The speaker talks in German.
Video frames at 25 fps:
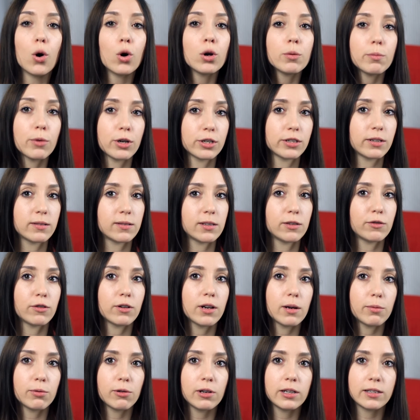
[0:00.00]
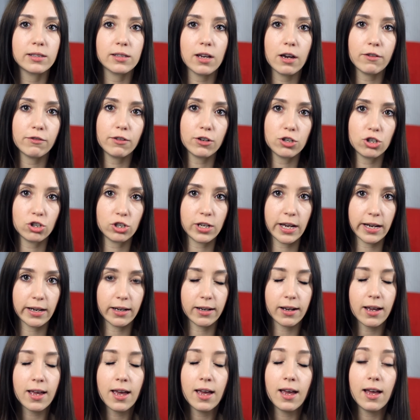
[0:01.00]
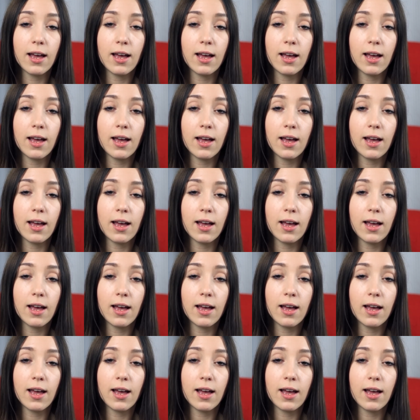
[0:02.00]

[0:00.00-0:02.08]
und möchte sich vor der Polizei verstecken.